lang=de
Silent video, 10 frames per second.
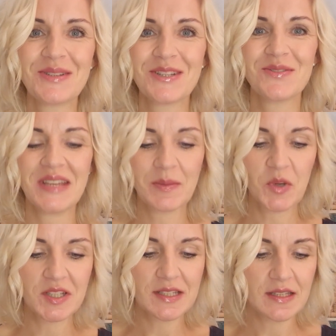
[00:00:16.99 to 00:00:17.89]
Und deswegen
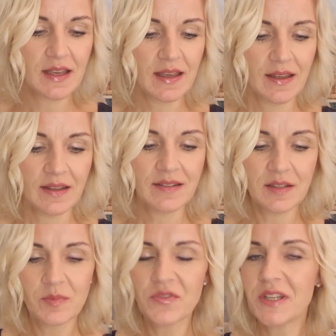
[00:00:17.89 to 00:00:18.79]
möchte ich in
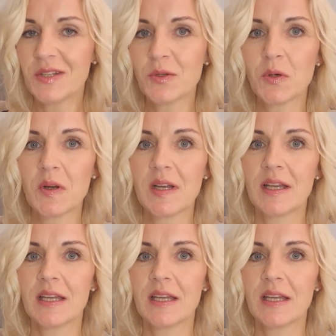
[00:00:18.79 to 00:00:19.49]
diesem Video